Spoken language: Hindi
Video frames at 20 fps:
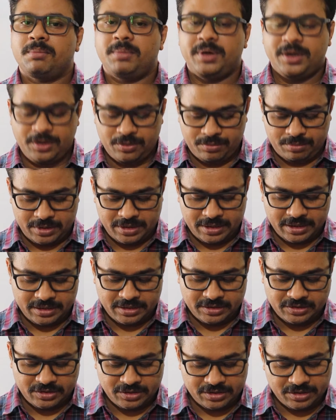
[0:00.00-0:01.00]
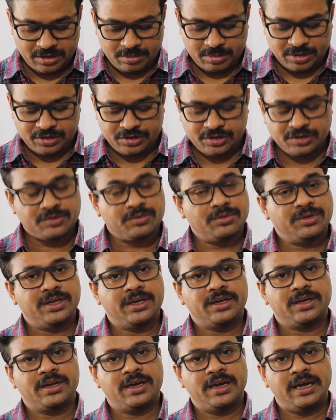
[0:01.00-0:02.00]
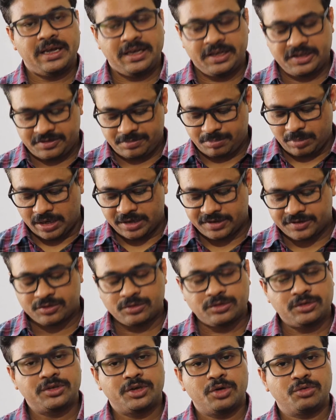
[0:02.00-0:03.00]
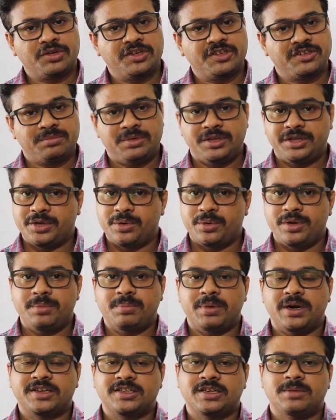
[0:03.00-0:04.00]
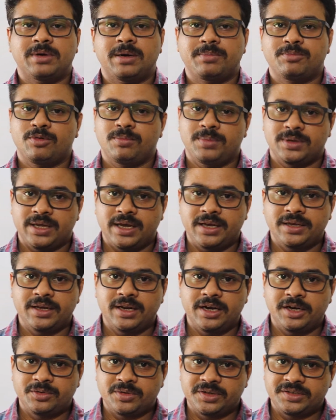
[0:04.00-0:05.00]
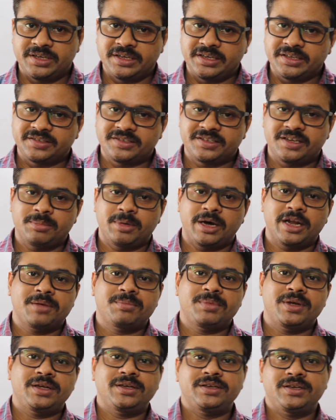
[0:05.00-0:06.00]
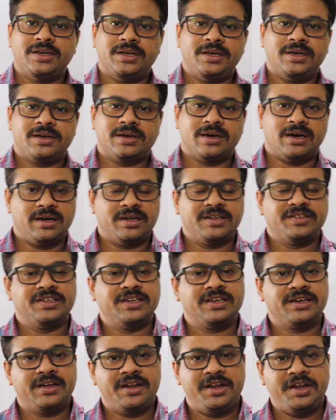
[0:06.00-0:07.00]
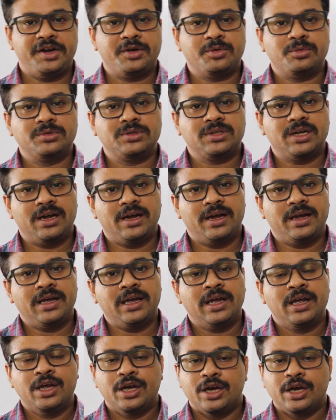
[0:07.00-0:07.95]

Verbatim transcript: मेरी उम्मीद है कि जितने बच्चे इसको देख रहे हैं इस पार्ट्स को जो क्योंकि इसमें थ्योरी पार्ट्स हम आपको बताएंगे इलेक्ट्रोस्टैटिक्स के बारे में ये कहाँ से क्रिएट होता है